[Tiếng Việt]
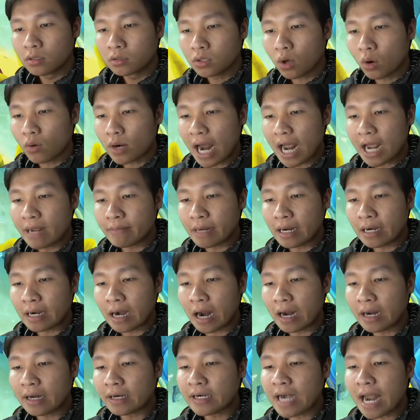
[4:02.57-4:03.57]
con này mà
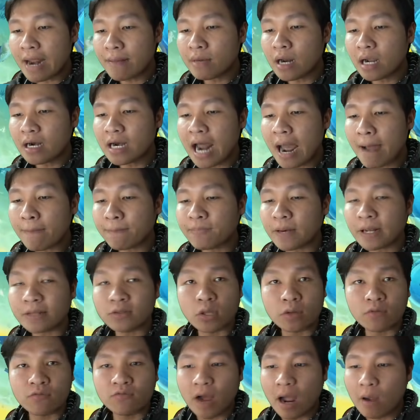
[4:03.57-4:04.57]
hả đem lên hấp là
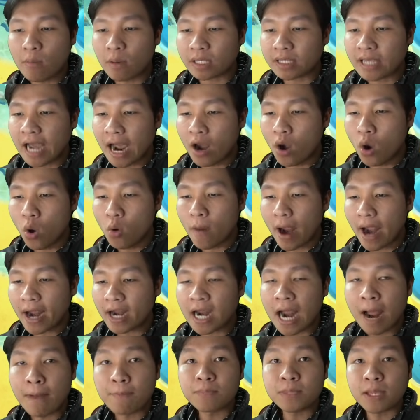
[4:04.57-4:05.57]
tuyệt vời mặt trời luôn bạn
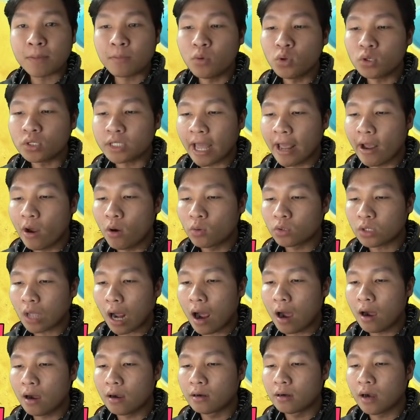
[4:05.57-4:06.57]
hấp chấm muối tiêu
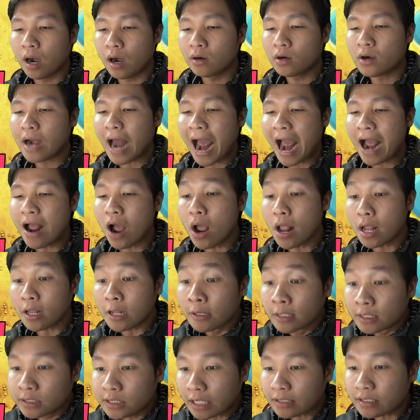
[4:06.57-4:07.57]
trời ơi đã
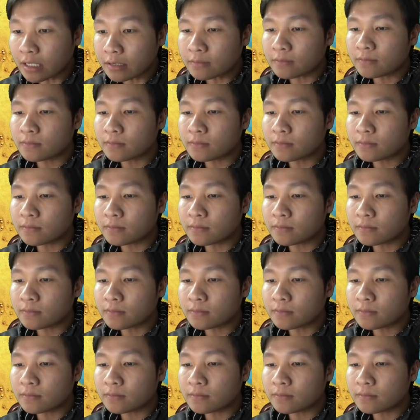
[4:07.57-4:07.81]
chết